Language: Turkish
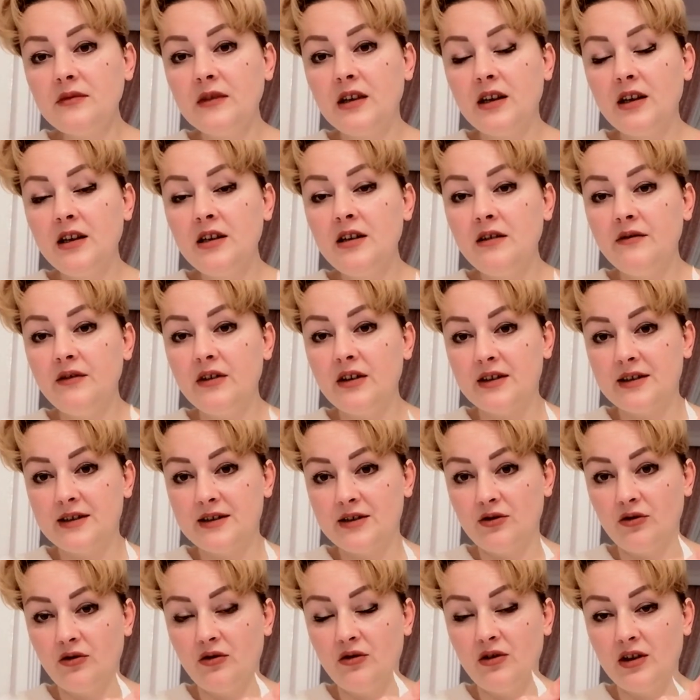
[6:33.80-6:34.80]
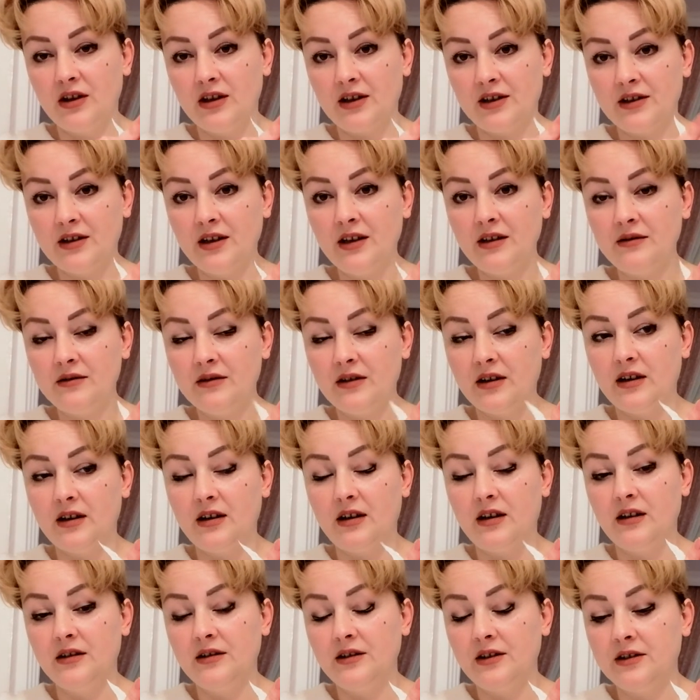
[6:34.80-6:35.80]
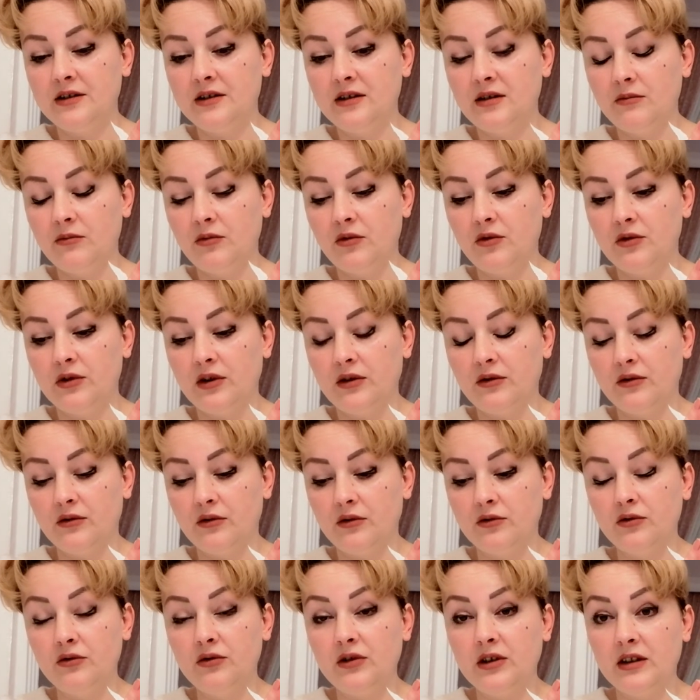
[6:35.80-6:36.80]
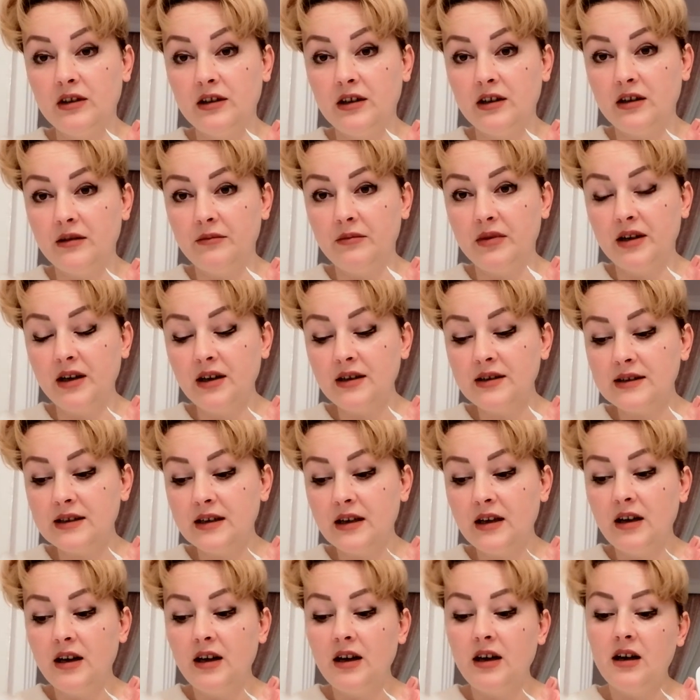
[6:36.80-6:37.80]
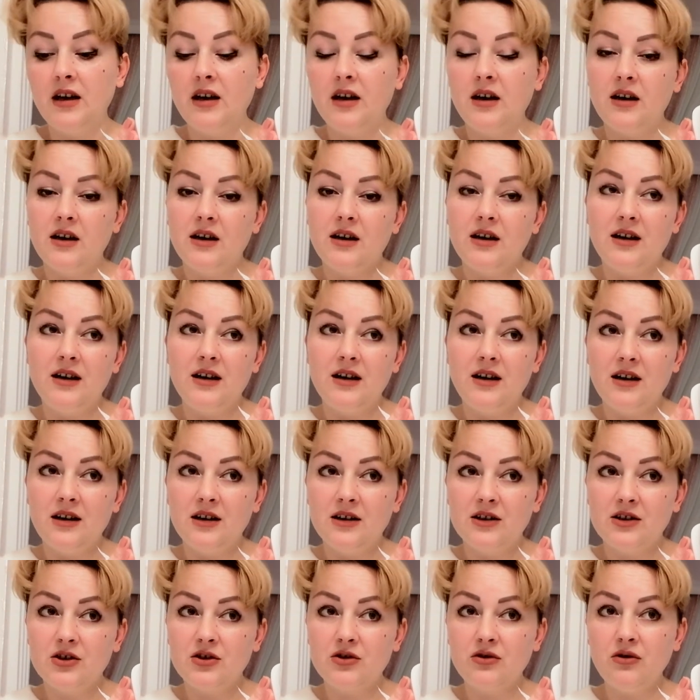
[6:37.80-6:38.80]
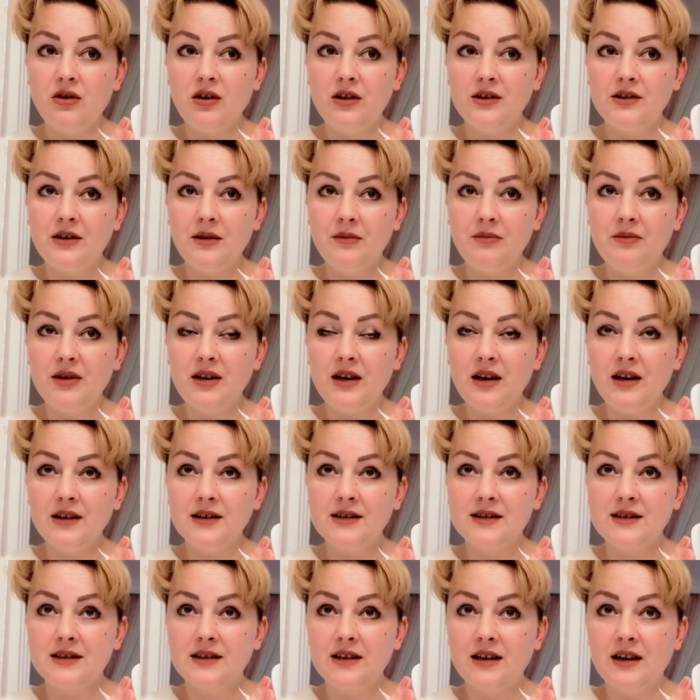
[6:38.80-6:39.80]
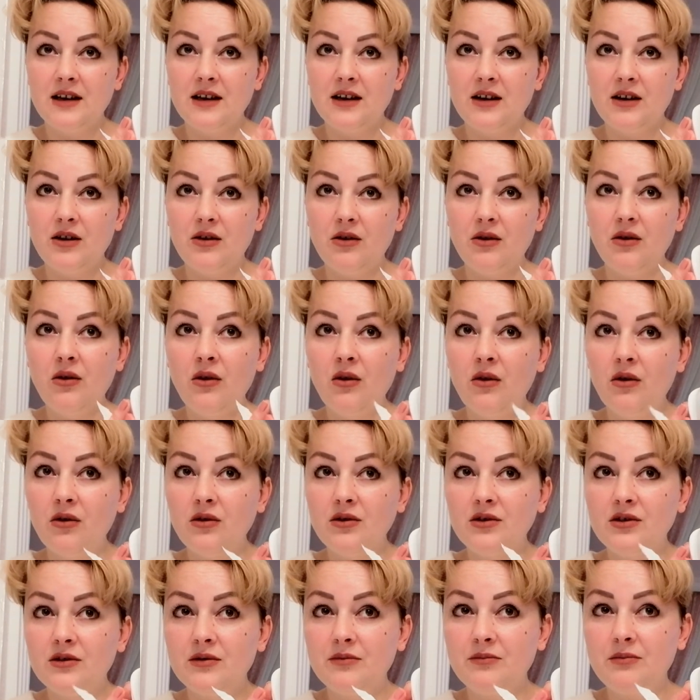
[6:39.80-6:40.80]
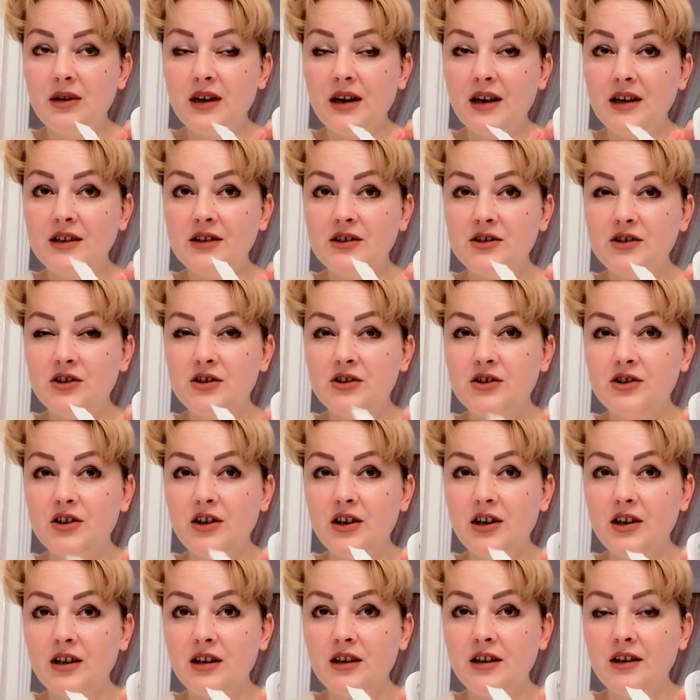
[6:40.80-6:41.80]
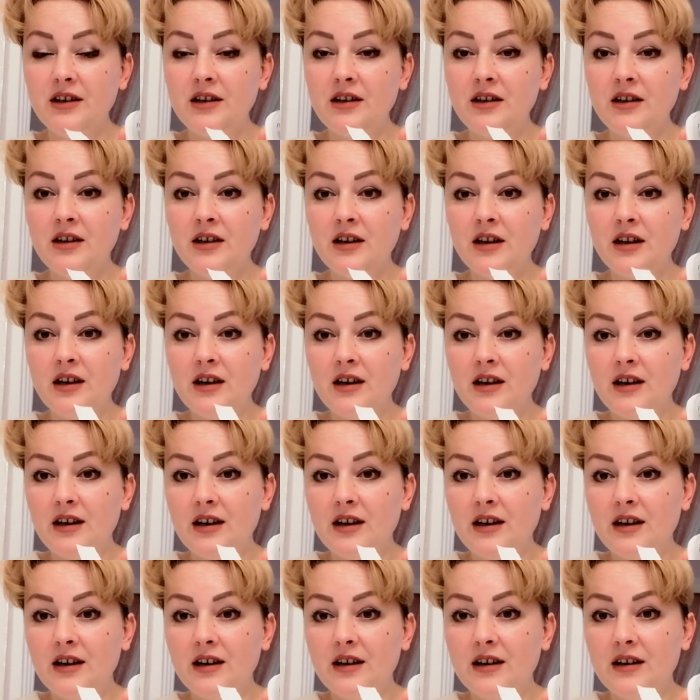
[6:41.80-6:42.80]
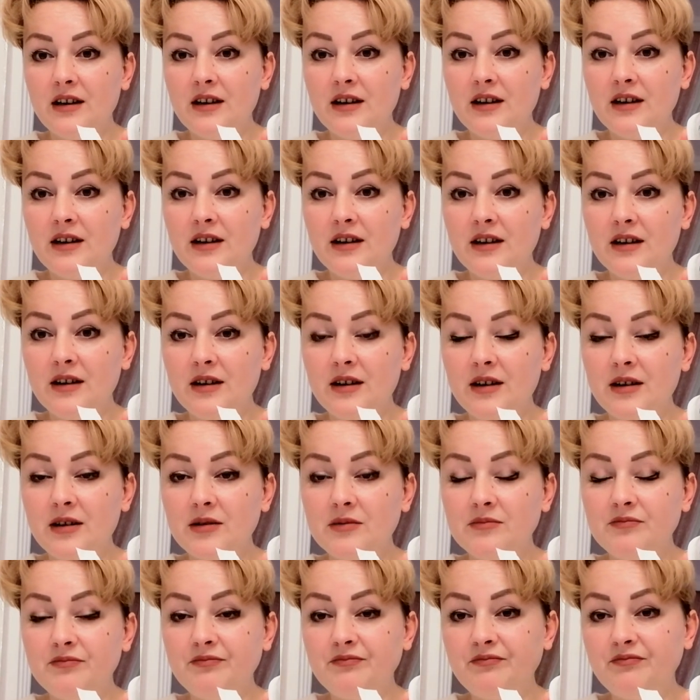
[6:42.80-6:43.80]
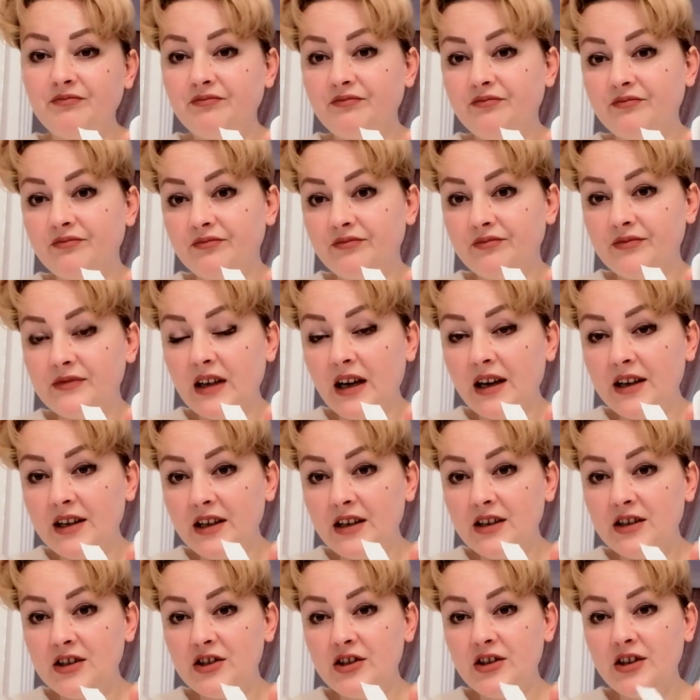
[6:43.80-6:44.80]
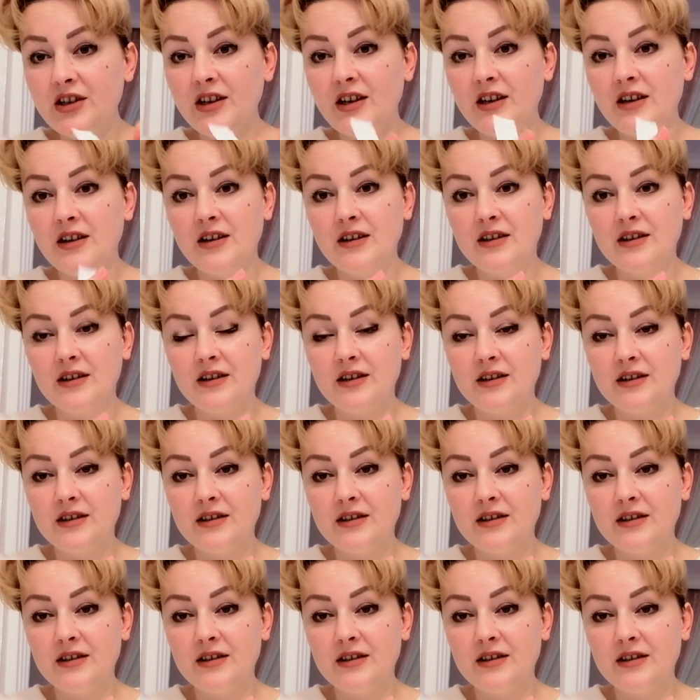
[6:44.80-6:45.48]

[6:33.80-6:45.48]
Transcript: yeni versiyonlardan e, anlatayım onu, onun ilgili biraz. Ee, şu anda biraz e, o beyaz çiçekleri e, narenci